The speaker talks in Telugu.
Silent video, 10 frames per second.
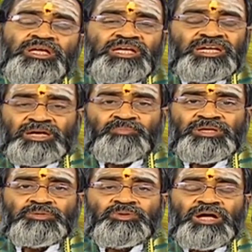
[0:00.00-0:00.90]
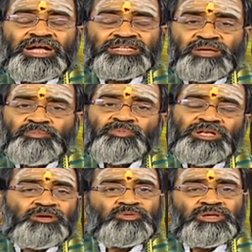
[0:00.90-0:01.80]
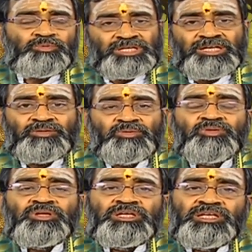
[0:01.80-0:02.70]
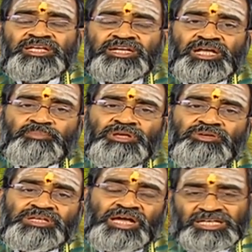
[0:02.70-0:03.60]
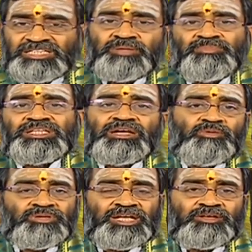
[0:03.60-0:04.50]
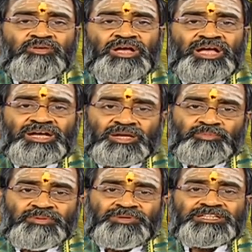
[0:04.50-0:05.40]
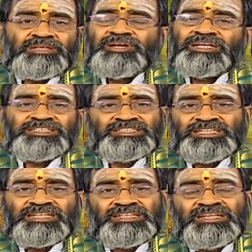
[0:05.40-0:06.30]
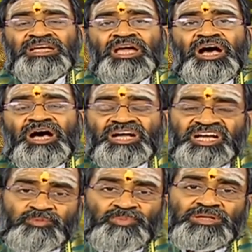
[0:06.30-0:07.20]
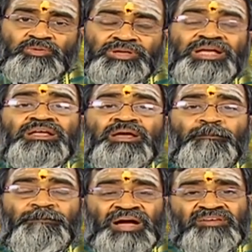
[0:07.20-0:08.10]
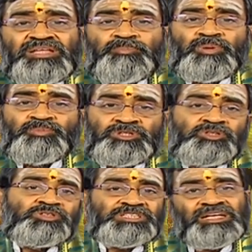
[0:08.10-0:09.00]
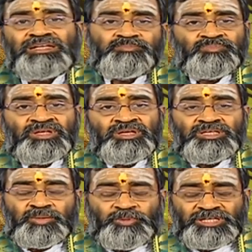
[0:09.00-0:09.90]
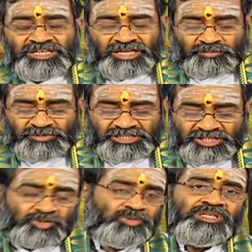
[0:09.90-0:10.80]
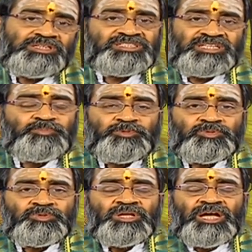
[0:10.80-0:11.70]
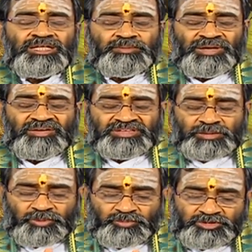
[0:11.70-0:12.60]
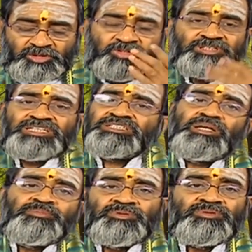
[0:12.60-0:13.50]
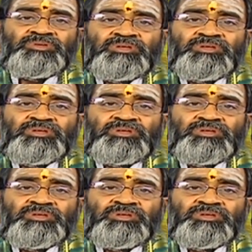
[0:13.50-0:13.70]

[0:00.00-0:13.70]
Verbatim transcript: ఏ కర్మలు అధర్మము లేకుండా ఉంటాయో ఏ కర్మలు న్యాయసమ్మతంగా ఉంటాయో ఆ కర్మలు మాత్రమే ఆచరించాలి ఆ కర్మలను కూడా భగవదర్పణ బుద్ధితో చేయాలి ఎప్పుడైతే కర్మ చేస్తున్నంతసేపు అది భగవదర్పణ బుద్ధితో చేస్తామో